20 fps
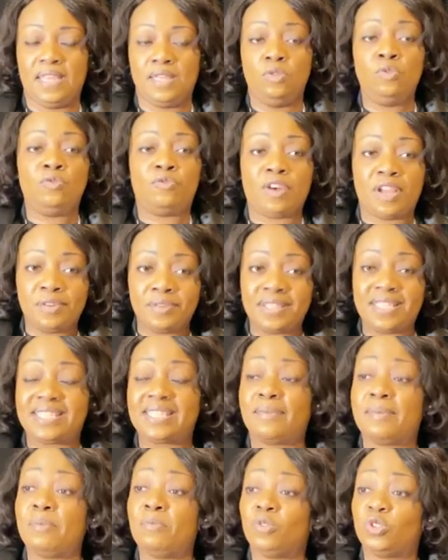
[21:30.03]
Nous voyons
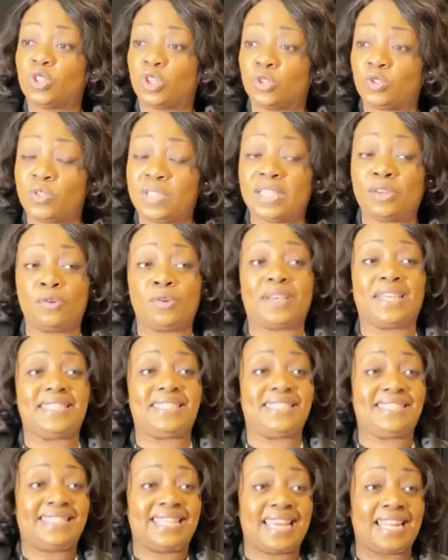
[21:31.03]
déjà même aujourd'hui que
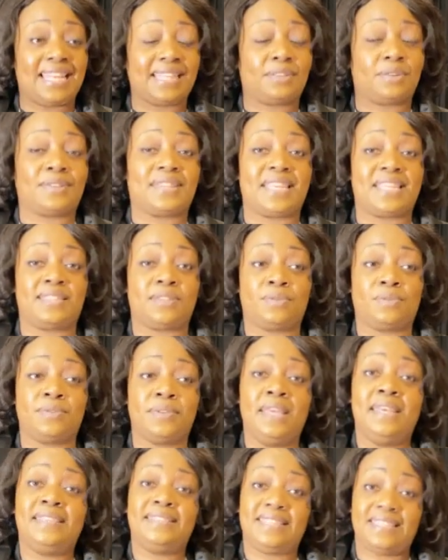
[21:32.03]
résister à la tentation,
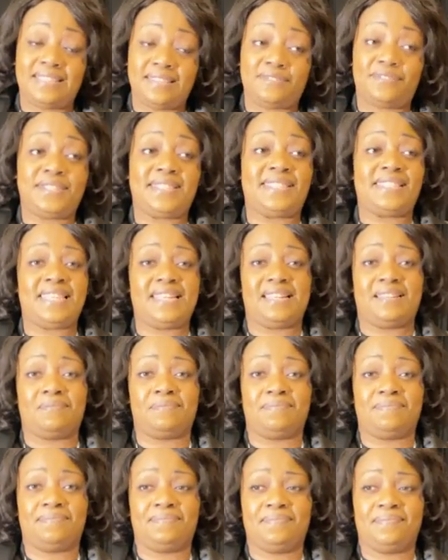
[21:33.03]
c'est difficile.
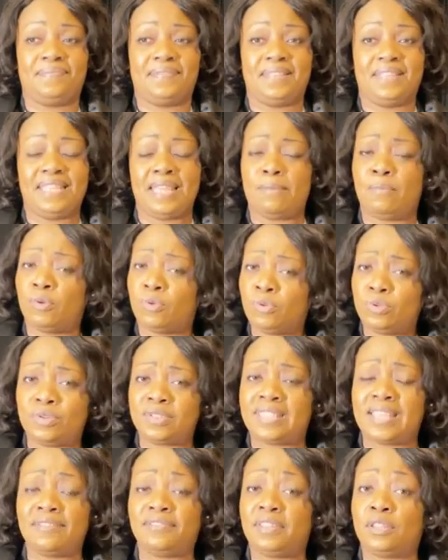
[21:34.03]
Il y a beaucoup de
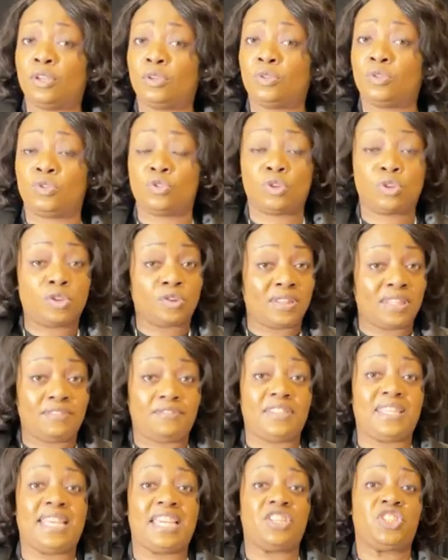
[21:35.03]
serviteurs de Dieu qui ont des
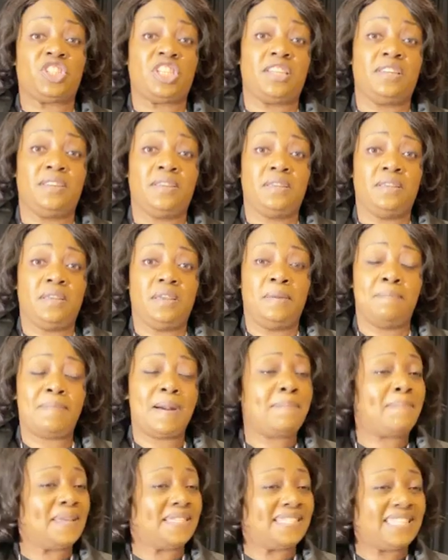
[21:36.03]
vies cachées.
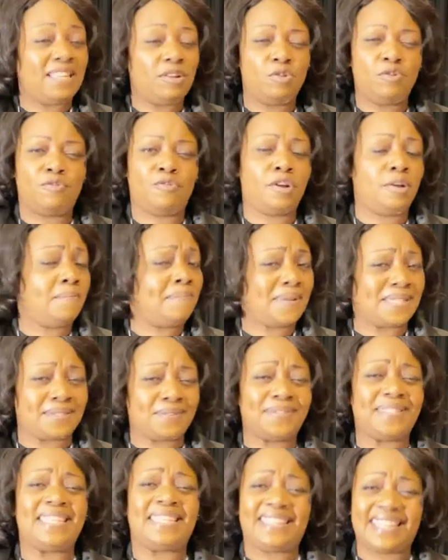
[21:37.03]
Pas parce qu'ils le veulent, mais parce
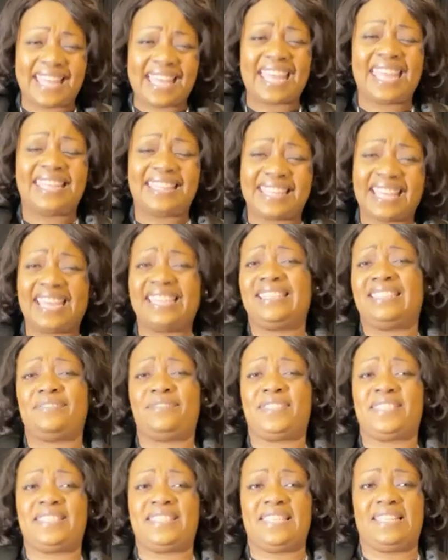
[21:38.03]
que c'est très, très
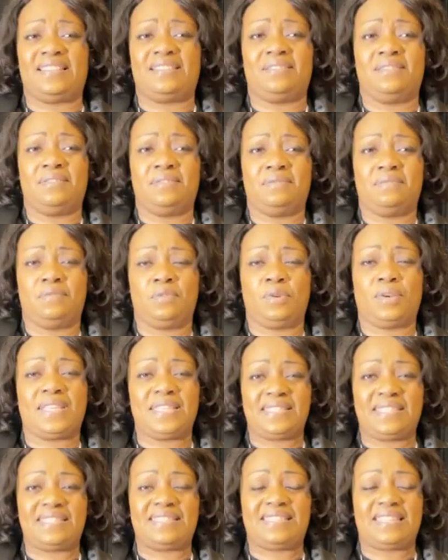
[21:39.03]
difficile de
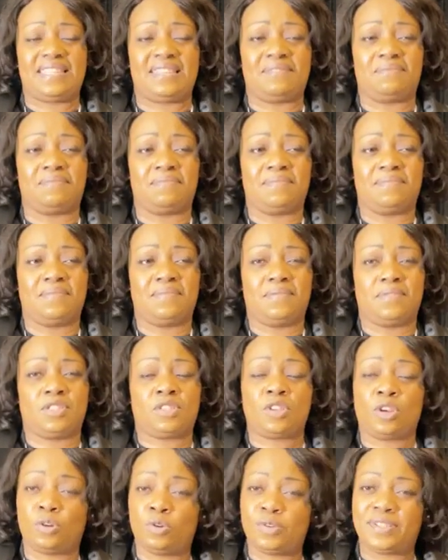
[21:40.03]
résister
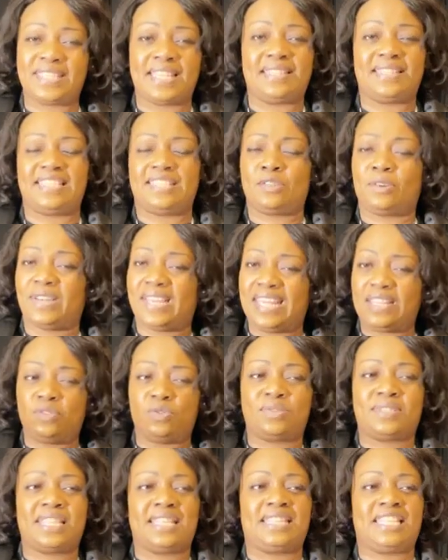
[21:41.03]
sans le Saint sans l'aide
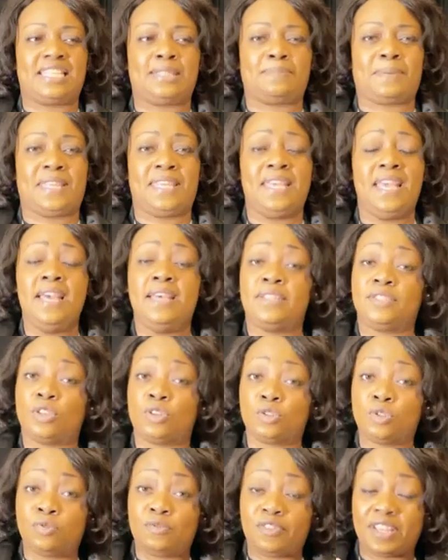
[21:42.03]
du Saint-Esprit,
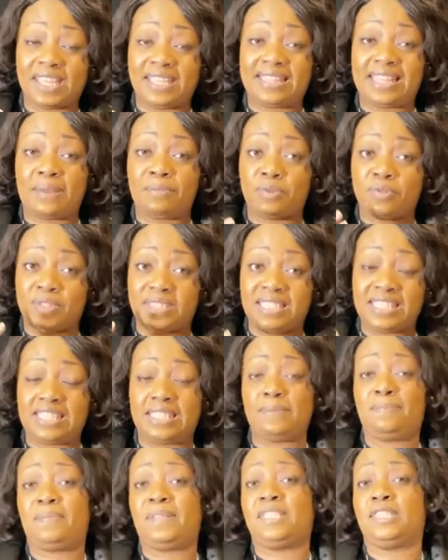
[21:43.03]
sans une véritable
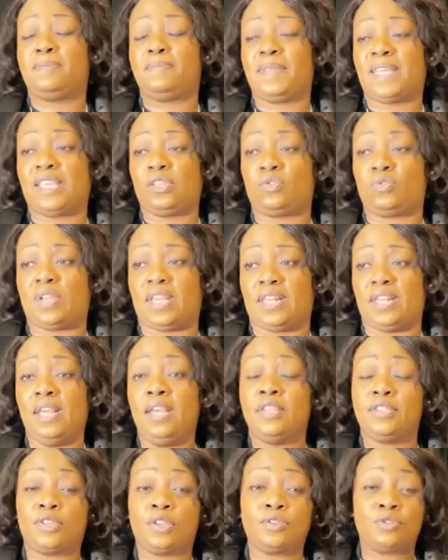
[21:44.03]
discipline spirituelle,
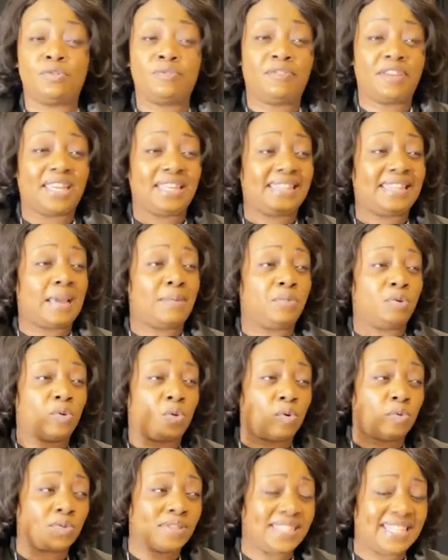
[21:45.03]
sans une véritable
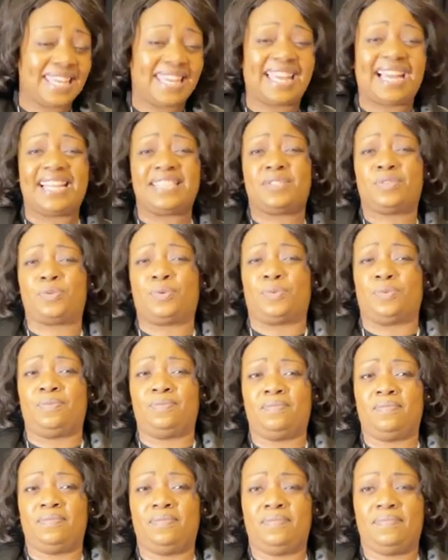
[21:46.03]
consécration.
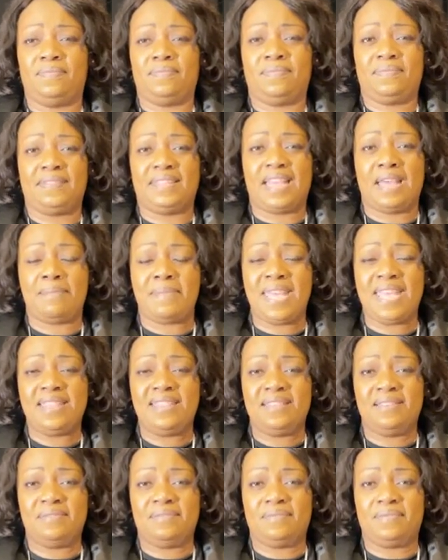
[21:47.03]
Amen.
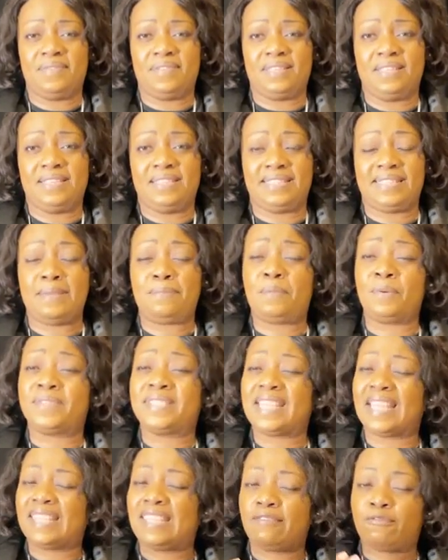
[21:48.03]
C'est pour
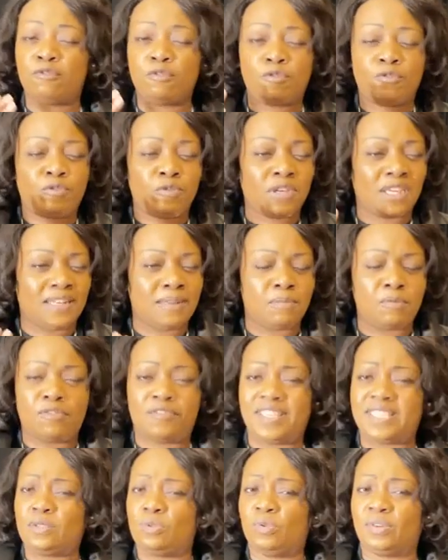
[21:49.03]
ça qu'il faut fuir les
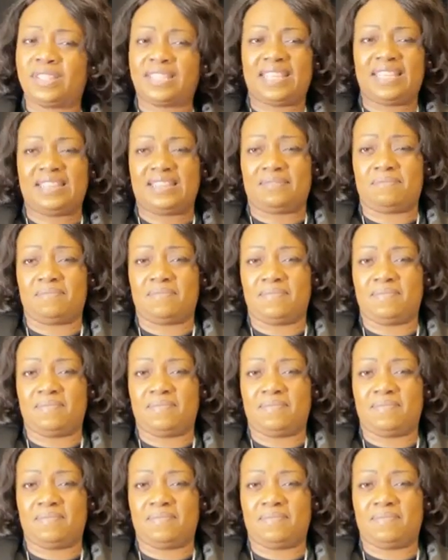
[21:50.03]
mauvaises doctrines.